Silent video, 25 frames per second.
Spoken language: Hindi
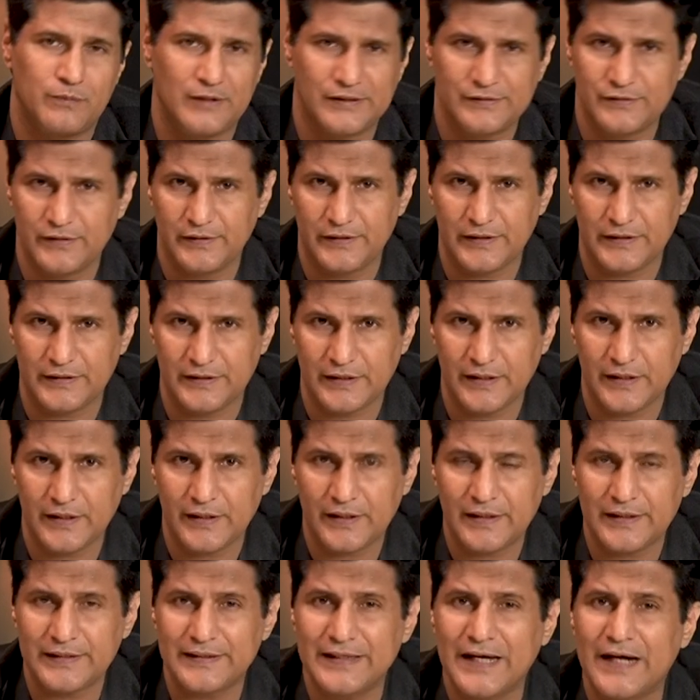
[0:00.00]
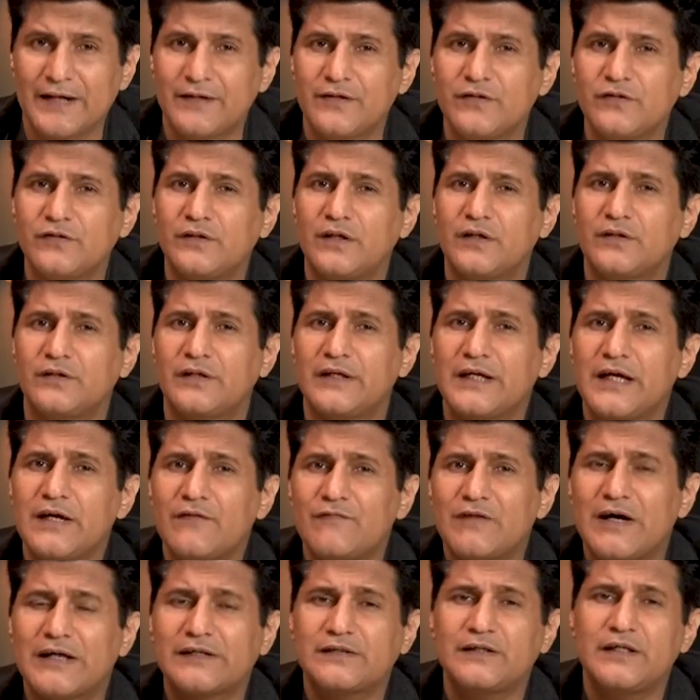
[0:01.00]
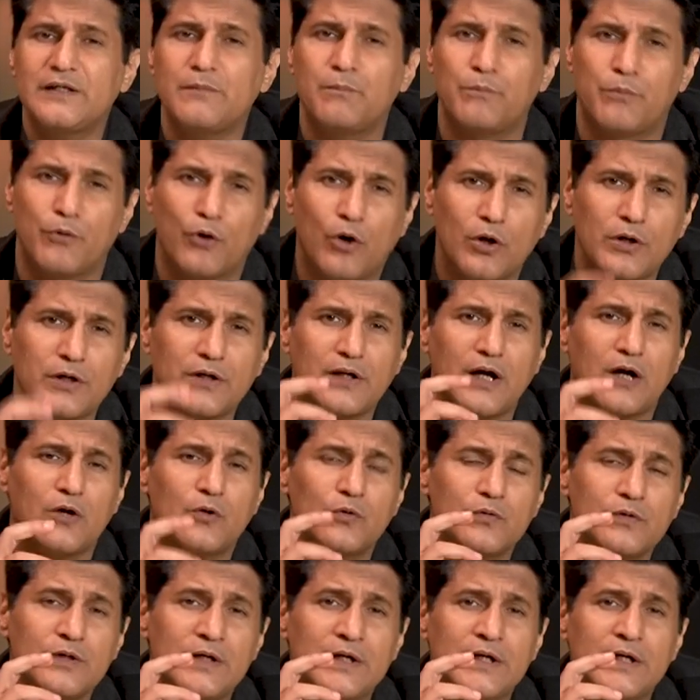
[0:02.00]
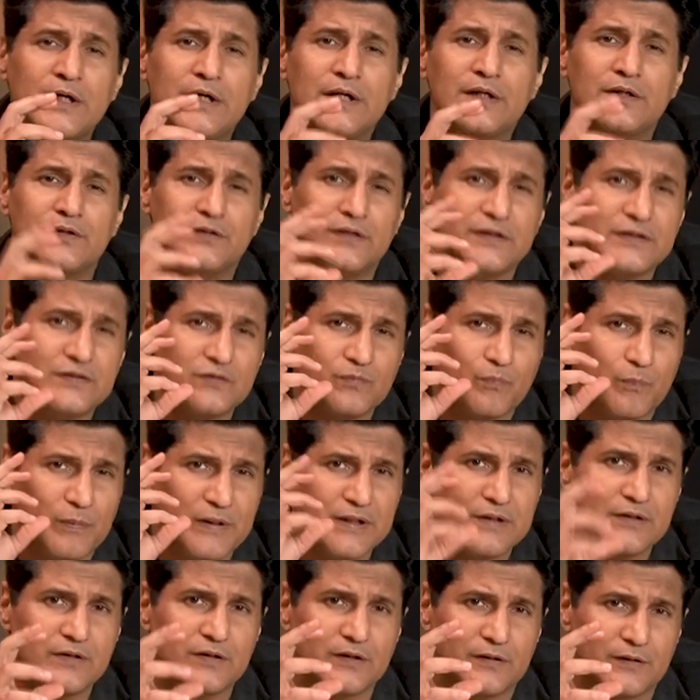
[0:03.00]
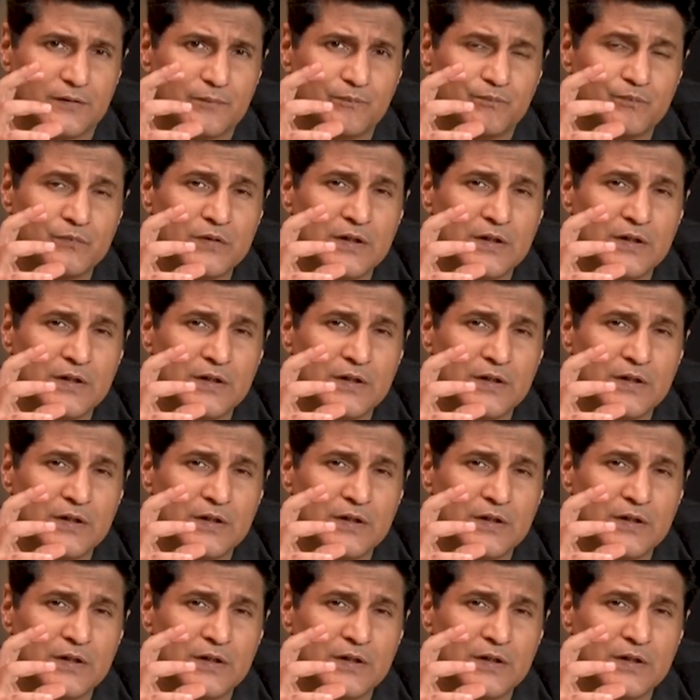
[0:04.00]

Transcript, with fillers: ब्रदर ने किया है दैट इज दैट दे हैव एक्चुअली ब्रॉट डाउन दिस प्रिंटर